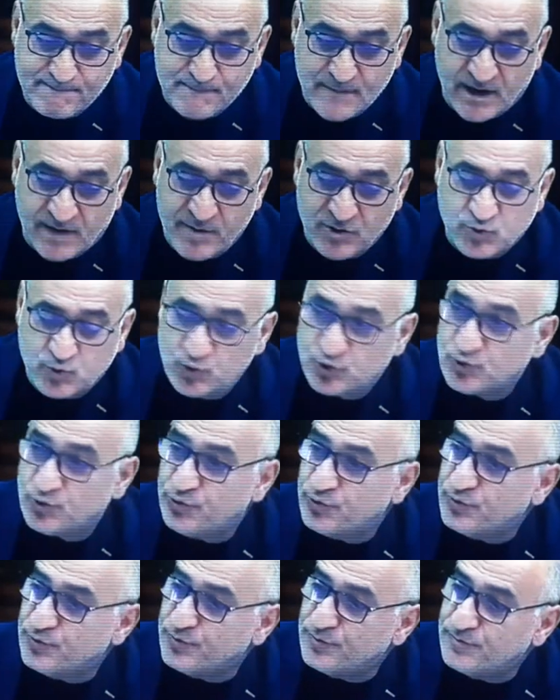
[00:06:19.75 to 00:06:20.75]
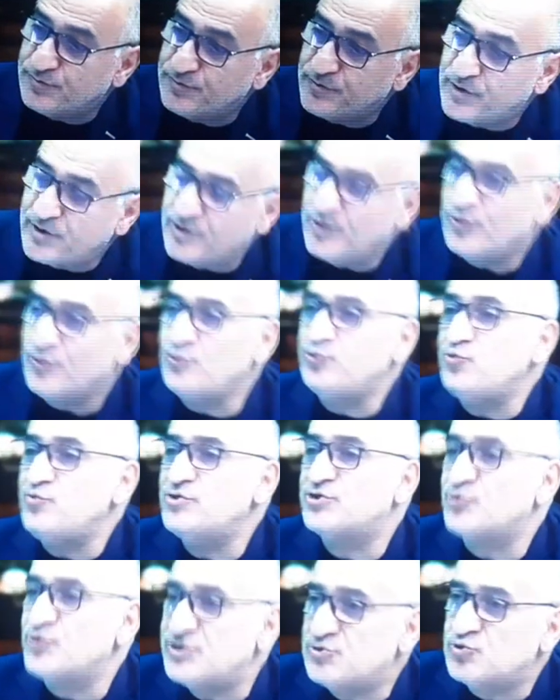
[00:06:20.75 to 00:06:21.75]
армянскую историю, он думает,
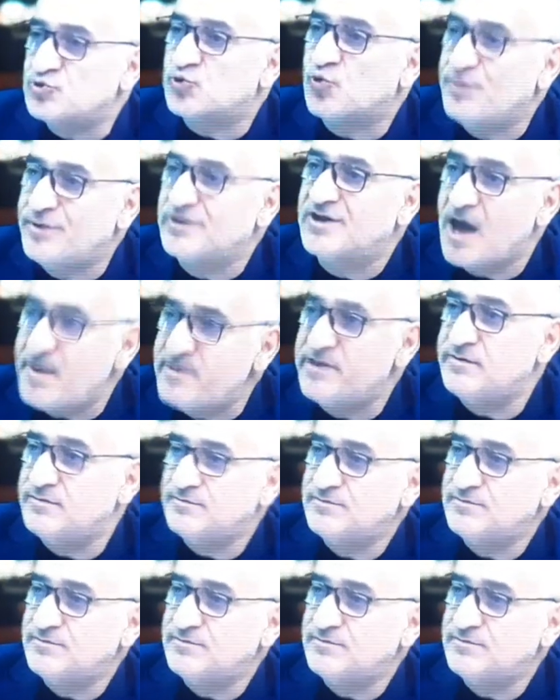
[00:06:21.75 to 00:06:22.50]
что если он срубил камень,